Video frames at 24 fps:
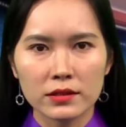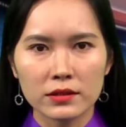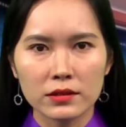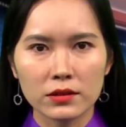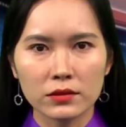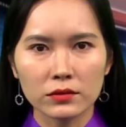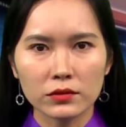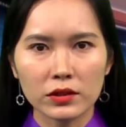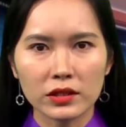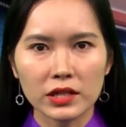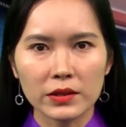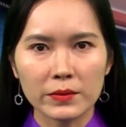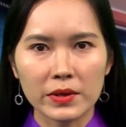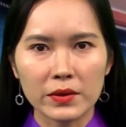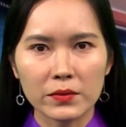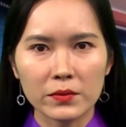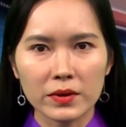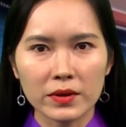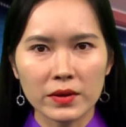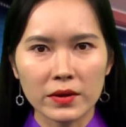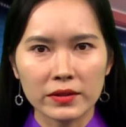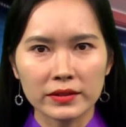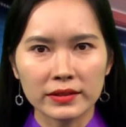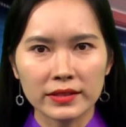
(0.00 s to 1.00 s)
trưởng đoàn đại biểu
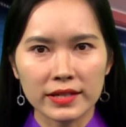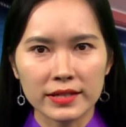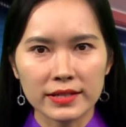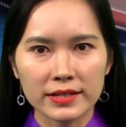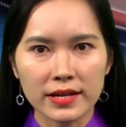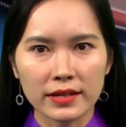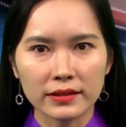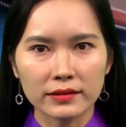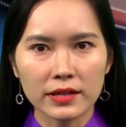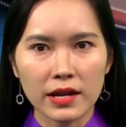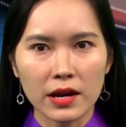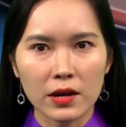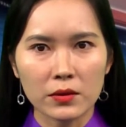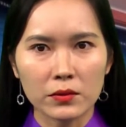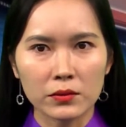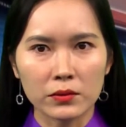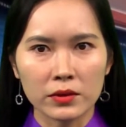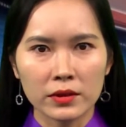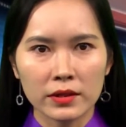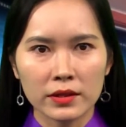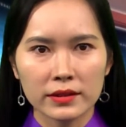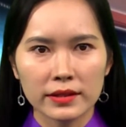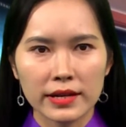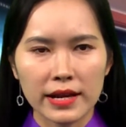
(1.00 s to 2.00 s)
Quốc hội tỉnh dẫn
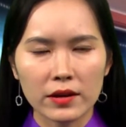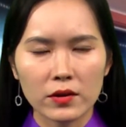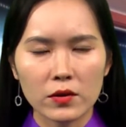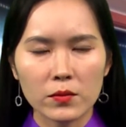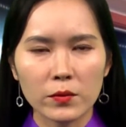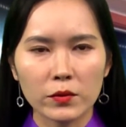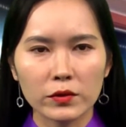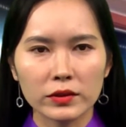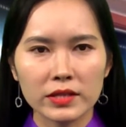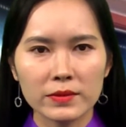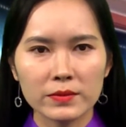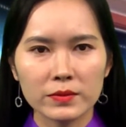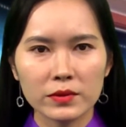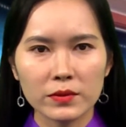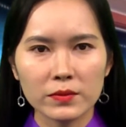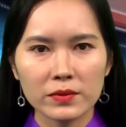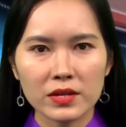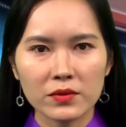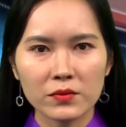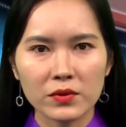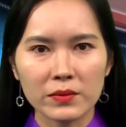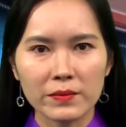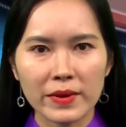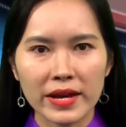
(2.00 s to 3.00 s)
đầu đã có buổi tiếp xúc
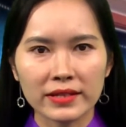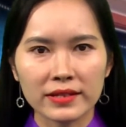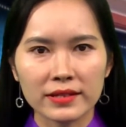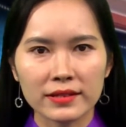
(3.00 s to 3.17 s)
với Ủy ban